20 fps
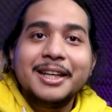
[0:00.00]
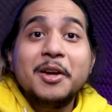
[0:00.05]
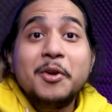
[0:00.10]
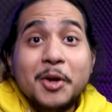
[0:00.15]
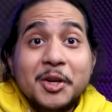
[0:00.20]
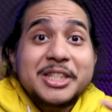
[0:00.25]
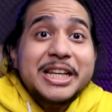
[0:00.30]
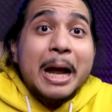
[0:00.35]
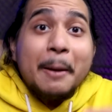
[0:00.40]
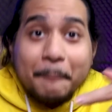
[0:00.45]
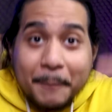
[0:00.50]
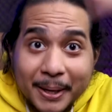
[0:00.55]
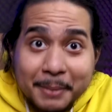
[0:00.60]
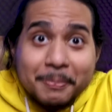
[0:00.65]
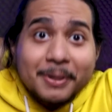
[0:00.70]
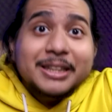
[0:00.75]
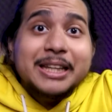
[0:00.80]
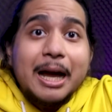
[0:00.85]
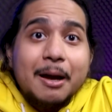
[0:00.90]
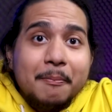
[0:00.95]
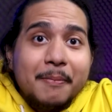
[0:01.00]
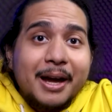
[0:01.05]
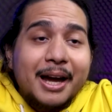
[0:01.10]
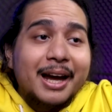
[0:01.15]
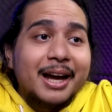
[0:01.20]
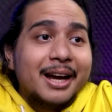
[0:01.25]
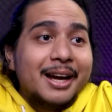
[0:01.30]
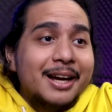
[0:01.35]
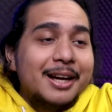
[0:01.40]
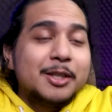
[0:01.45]
Dia udah ucapin
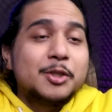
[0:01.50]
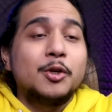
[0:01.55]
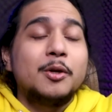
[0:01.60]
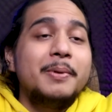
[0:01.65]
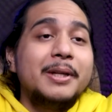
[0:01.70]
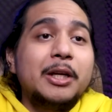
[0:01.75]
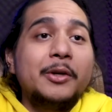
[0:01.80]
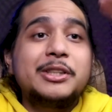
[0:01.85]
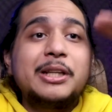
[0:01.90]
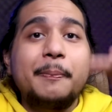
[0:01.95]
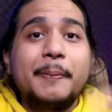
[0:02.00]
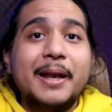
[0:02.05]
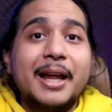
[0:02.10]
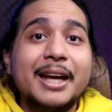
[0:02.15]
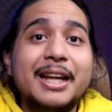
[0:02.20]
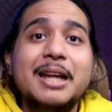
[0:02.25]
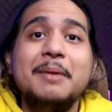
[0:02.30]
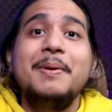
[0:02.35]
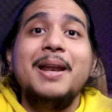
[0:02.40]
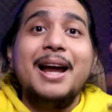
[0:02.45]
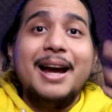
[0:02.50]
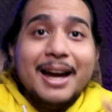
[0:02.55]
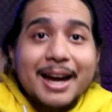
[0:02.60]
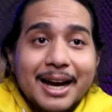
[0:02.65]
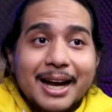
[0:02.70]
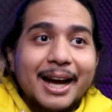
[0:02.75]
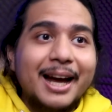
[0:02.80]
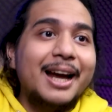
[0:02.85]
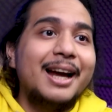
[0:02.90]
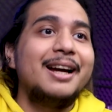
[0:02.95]
pertama, suruh minta ucapin lagi dia bilang
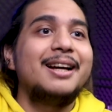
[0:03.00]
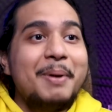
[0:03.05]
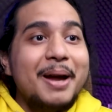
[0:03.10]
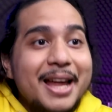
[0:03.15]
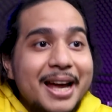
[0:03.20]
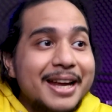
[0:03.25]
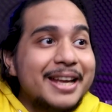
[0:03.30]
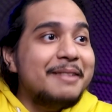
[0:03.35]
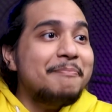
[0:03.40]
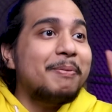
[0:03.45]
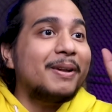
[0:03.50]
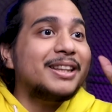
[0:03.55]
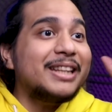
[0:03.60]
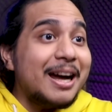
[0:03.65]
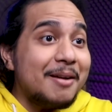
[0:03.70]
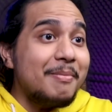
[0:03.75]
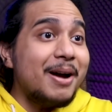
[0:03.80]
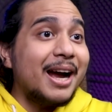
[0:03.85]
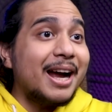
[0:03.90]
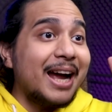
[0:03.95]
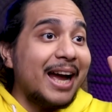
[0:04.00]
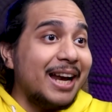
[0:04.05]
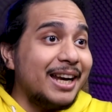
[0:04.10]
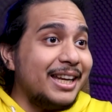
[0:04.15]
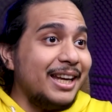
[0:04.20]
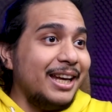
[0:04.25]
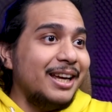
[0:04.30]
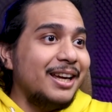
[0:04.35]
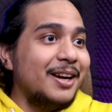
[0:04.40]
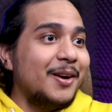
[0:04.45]
enggak. Bayangin pertama
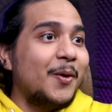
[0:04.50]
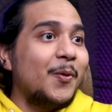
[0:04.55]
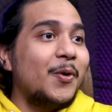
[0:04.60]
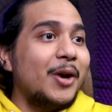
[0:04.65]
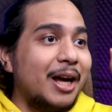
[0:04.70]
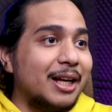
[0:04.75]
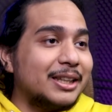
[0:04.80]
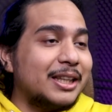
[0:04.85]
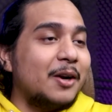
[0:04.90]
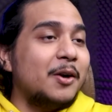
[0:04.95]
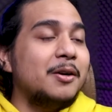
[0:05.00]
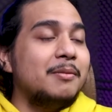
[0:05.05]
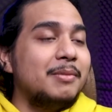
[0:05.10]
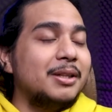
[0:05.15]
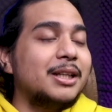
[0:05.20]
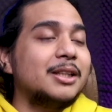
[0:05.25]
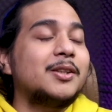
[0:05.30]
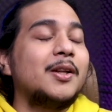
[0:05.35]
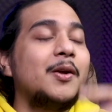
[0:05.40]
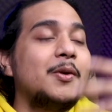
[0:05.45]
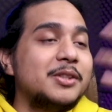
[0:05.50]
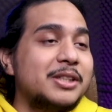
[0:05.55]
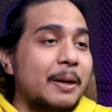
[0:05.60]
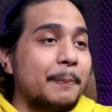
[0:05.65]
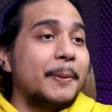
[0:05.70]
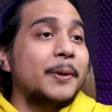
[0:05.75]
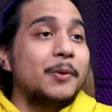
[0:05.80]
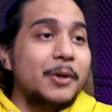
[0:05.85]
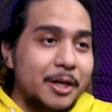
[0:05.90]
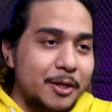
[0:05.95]
kali ulang tahun minta tolong
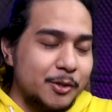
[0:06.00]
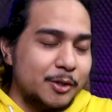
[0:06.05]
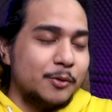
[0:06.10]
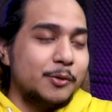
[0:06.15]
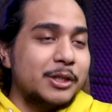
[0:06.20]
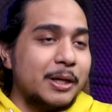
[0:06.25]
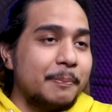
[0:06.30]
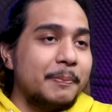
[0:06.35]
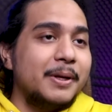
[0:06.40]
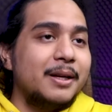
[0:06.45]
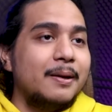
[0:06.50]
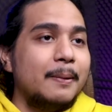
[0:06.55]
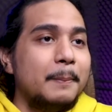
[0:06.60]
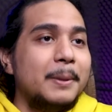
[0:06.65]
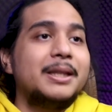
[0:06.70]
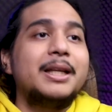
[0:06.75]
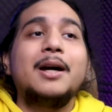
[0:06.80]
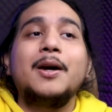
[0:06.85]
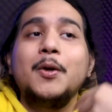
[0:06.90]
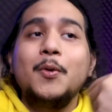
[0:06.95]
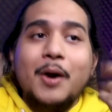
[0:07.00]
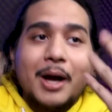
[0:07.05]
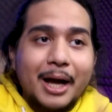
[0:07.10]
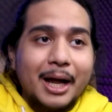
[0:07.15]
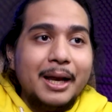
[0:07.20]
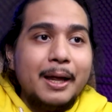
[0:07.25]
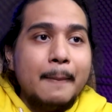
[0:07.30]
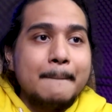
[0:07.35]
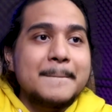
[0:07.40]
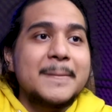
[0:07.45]
ucapin udah diucapin, minta kedua
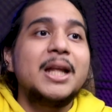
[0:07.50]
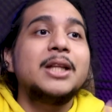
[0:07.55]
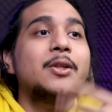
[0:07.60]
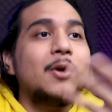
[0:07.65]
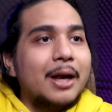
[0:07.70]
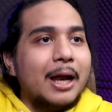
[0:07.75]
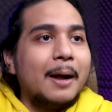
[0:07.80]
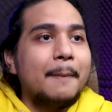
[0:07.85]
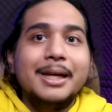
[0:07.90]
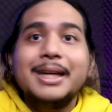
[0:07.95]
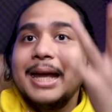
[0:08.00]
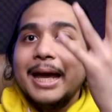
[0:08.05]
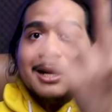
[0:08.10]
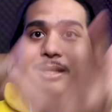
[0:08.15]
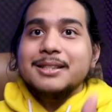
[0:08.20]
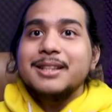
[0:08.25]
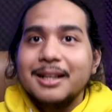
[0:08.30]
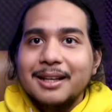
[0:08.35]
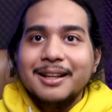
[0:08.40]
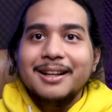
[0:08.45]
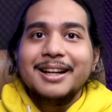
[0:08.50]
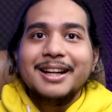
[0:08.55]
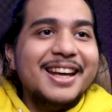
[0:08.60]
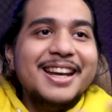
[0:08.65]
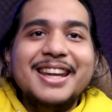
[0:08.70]
kali ditolak, di cancel.